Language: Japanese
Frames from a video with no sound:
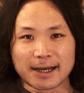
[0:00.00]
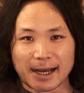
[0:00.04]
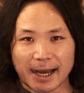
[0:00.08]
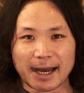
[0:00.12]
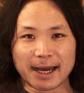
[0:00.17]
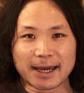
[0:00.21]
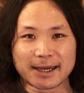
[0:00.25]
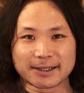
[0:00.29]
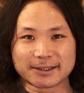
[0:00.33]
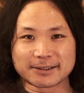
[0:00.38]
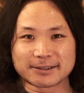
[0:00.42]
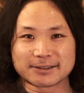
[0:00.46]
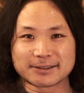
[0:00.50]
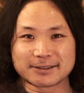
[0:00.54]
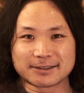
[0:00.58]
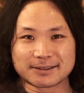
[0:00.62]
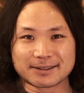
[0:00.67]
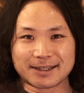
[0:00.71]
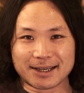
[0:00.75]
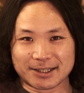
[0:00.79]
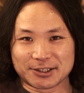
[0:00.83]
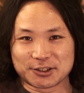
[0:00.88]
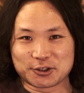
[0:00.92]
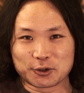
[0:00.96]
はい、
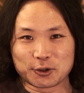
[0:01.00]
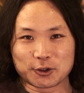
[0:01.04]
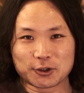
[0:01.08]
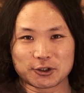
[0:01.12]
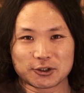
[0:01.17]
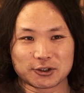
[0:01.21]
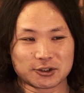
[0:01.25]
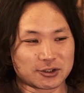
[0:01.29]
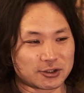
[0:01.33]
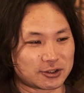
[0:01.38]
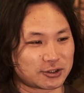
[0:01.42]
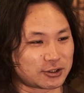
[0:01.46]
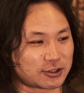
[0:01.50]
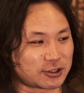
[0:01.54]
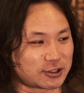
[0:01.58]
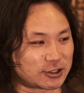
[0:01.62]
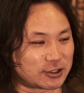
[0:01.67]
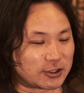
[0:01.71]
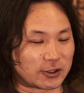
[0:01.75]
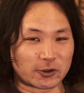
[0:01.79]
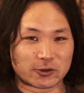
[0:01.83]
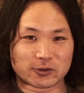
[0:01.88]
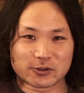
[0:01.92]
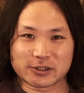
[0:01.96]
でどういう
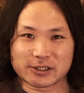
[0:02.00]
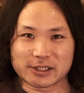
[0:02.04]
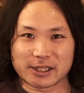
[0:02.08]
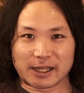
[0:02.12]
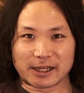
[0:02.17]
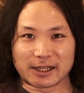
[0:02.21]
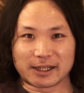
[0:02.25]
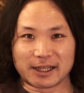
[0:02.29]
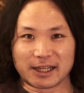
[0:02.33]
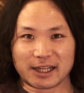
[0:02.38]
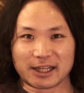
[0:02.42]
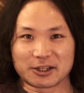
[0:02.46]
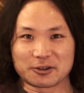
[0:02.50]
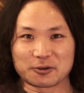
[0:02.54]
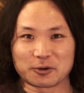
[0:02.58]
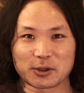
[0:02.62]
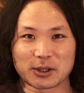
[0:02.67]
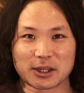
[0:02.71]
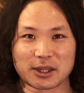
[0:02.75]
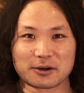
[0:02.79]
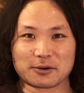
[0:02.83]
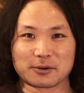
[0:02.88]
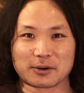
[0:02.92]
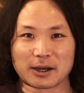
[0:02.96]
音声に撮れ
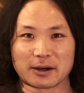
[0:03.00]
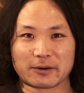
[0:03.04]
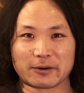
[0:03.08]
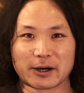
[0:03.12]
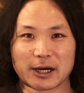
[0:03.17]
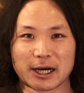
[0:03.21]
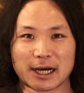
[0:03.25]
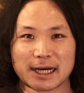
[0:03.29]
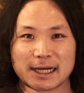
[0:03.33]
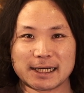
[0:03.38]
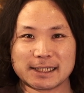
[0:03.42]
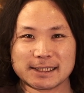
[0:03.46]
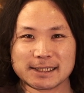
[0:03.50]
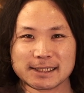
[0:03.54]
てるかは、